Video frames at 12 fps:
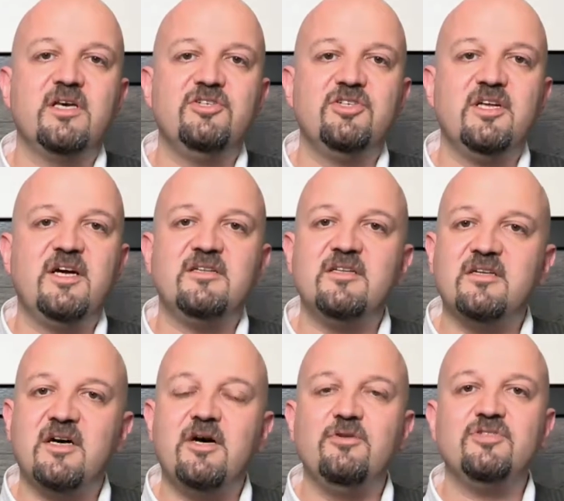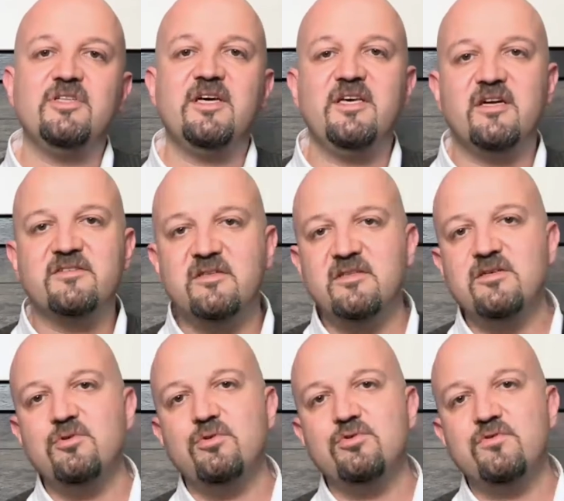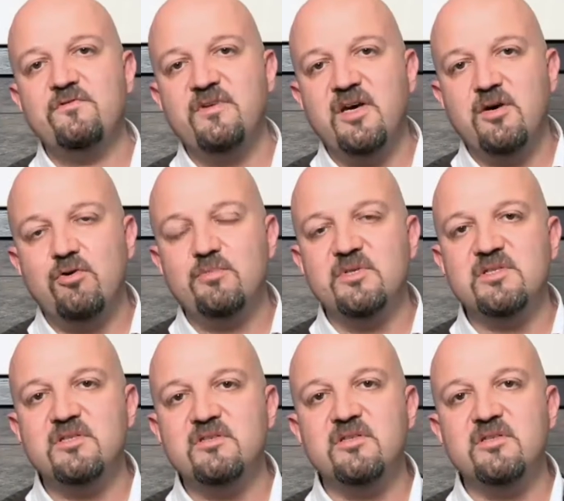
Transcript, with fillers: kişilerde daha önceden yatkınlığı olsun veya olmasın,